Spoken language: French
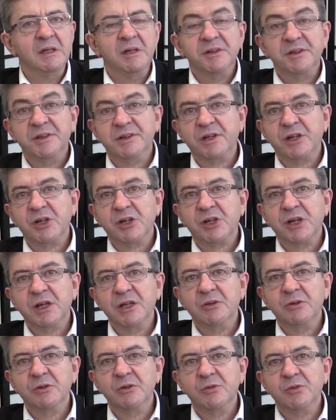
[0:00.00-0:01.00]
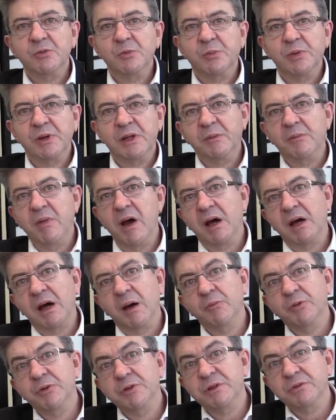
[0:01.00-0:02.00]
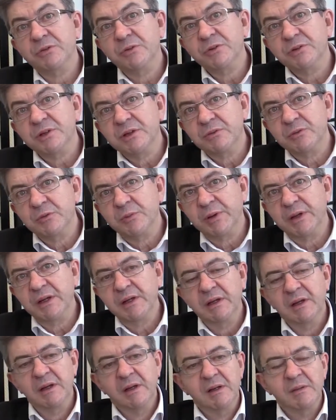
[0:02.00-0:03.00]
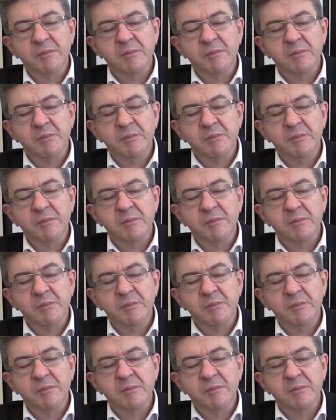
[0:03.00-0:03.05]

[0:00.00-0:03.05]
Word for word: Si cette chaîne vous plaît, bah, abonnez-vous s'il vous plaît.